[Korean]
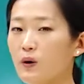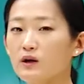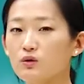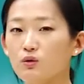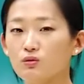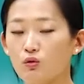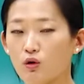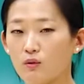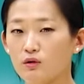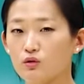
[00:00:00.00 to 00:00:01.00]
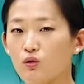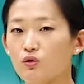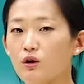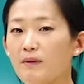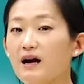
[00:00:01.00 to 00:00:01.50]
화통도감은
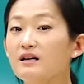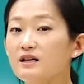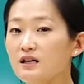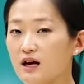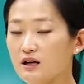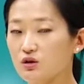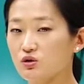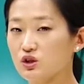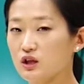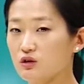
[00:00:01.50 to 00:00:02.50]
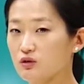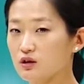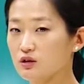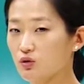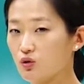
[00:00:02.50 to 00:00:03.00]
고려 말기에 설치가
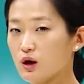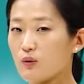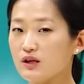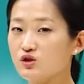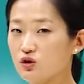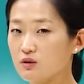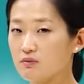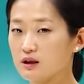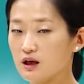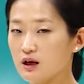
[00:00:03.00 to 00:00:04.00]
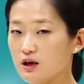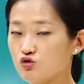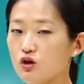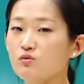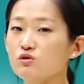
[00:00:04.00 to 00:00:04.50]
되는 고려 관청입니다.
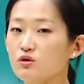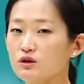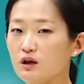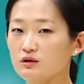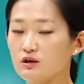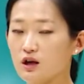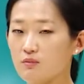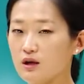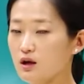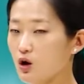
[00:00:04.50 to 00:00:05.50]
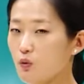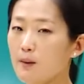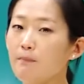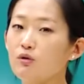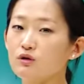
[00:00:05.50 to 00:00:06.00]
최무선이라는 사람이
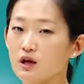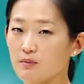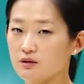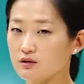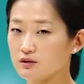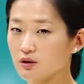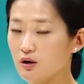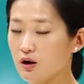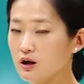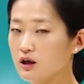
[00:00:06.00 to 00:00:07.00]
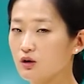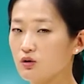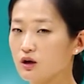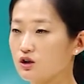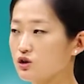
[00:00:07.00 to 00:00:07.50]
화포를 개발을 해서
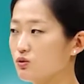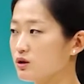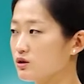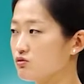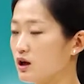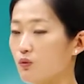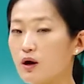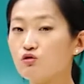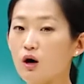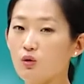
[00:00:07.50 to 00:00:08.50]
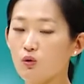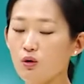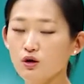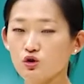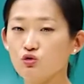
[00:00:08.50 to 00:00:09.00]
이거를 가지고 이제 우리가
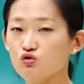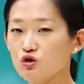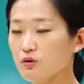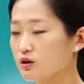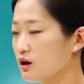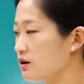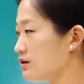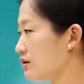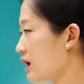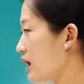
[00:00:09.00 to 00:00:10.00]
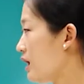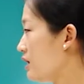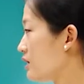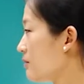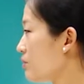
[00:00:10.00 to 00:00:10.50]
왜구하고 전투를 벌이게 되는데
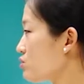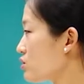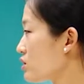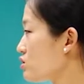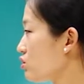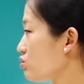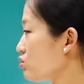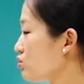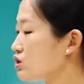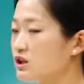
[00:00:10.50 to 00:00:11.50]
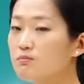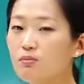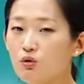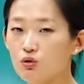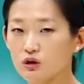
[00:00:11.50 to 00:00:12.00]
대표적인 전투로
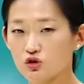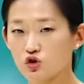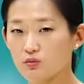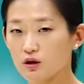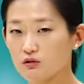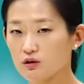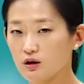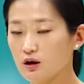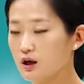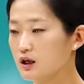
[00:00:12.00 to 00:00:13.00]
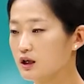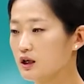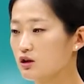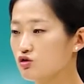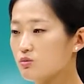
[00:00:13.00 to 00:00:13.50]
진포 대첩이 있고요.
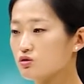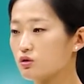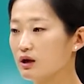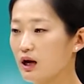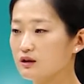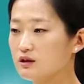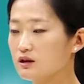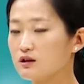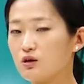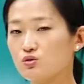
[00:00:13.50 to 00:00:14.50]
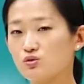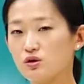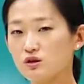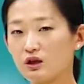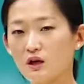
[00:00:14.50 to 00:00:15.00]
이 최무선의 아들이 그대로
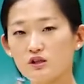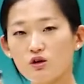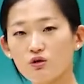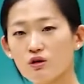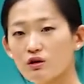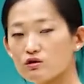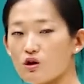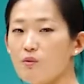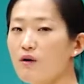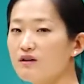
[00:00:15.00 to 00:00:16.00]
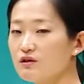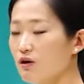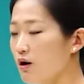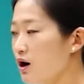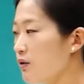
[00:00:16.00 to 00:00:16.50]
조선시대까지 연결해서
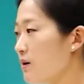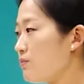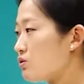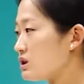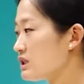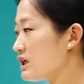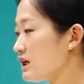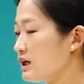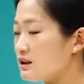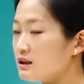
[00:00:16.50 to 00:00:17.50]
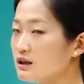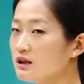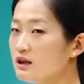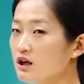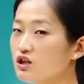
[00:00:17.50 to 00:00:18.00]
넘어와서 화포를 제작하는
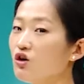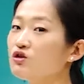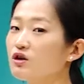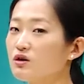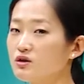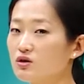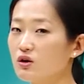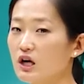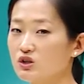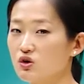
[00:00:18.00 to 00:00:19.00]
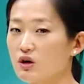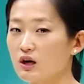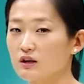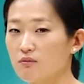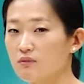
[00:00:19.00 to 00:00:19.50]
일을 연결해서
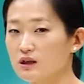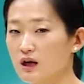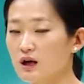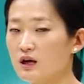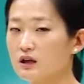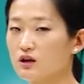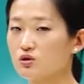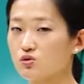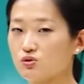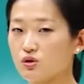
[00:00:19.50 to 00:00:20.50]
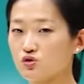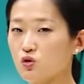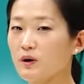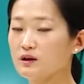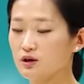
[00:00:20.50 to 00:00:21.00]
가져가게 됩니다. 그래서 조선
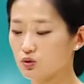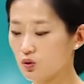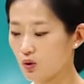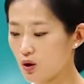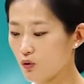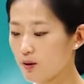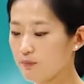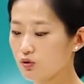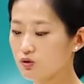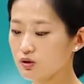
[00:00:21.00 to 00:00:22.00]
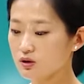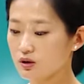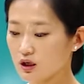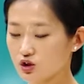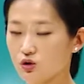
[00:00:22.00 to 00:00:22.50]
초반에도
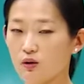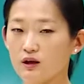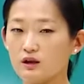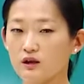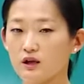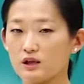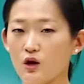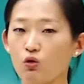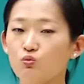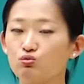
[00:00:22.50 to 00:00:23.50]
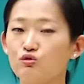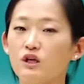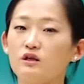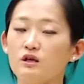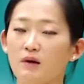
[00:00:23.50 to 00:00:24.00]
화포를 가지고 하는 새로운
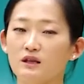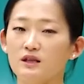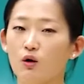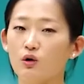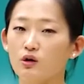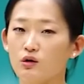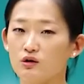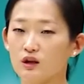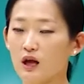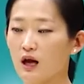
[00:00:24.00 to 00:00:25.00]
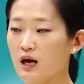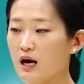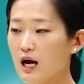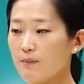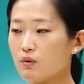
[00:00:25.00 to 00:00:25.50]
무기들이 많이 나오게 되는데
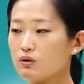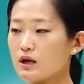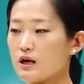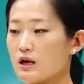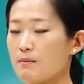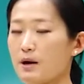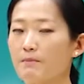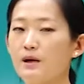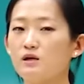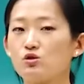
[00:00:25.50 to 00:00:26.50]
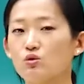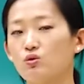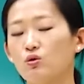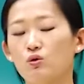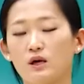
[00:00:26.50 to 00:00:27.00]
한 번에 100발
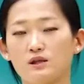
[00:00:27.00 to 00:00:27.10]
정도